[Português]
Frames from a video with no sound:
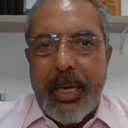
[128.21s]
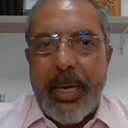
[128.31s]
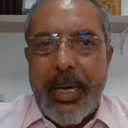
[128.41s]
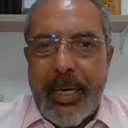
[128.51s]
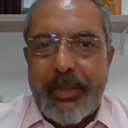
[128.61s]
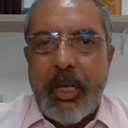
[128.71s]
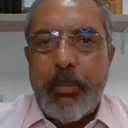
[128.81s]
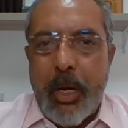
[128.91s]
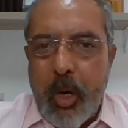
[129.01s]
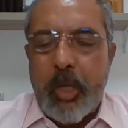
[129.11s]
Ela tem
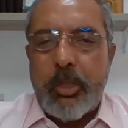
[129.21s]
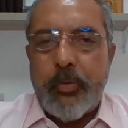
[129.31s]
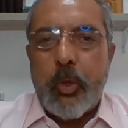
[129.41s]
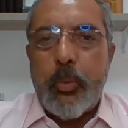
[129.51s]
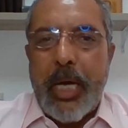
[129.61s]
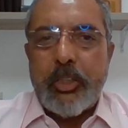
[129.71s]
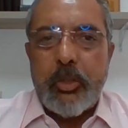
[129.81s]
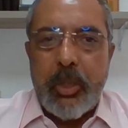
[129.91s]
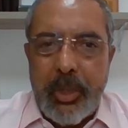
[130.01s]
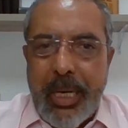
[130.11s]
maior dificuldade
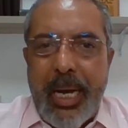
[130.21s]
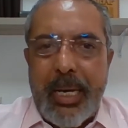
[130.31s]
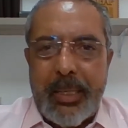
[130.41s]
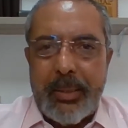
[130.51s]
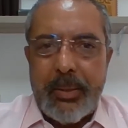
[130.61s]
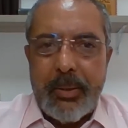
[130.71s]
de lidar.